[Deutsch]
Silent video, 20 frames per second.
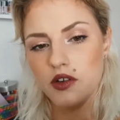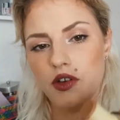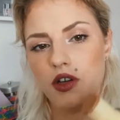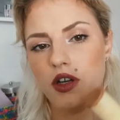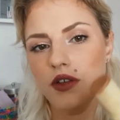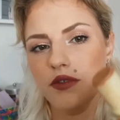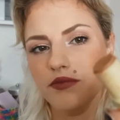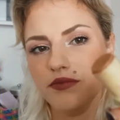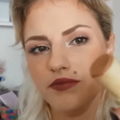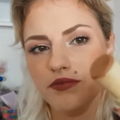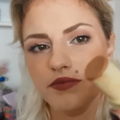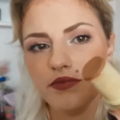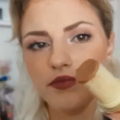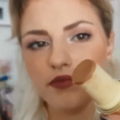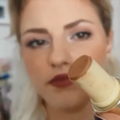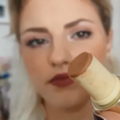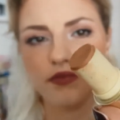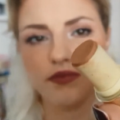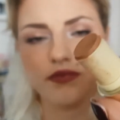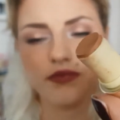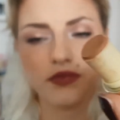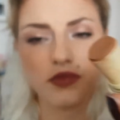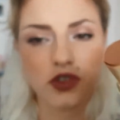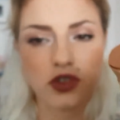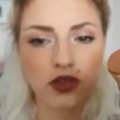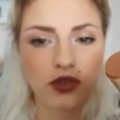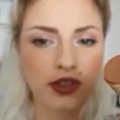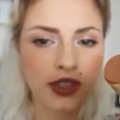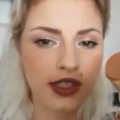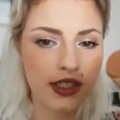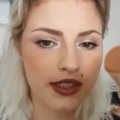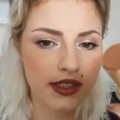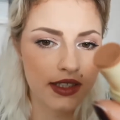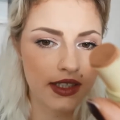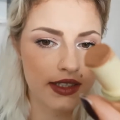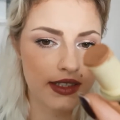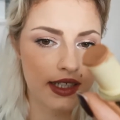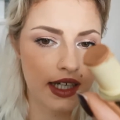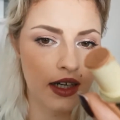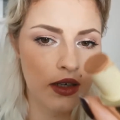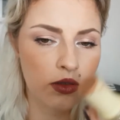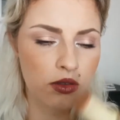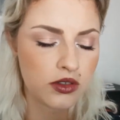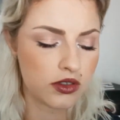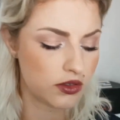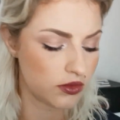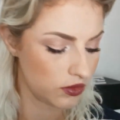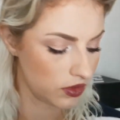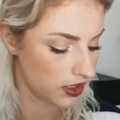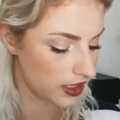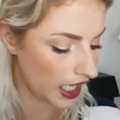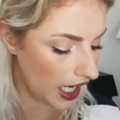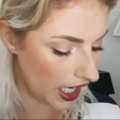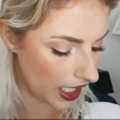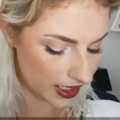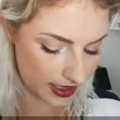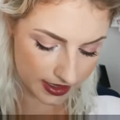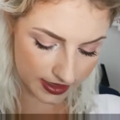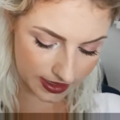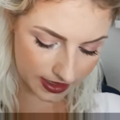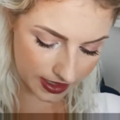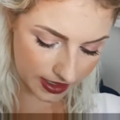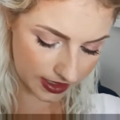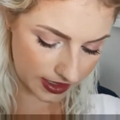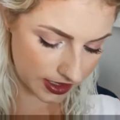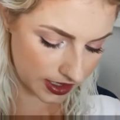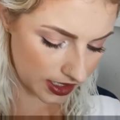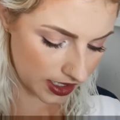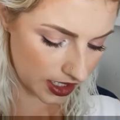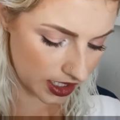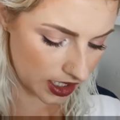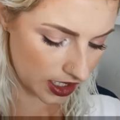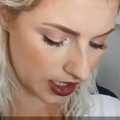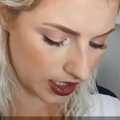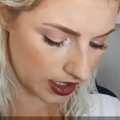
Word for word: Ja, so sieht das jetzt aus. Und da sind,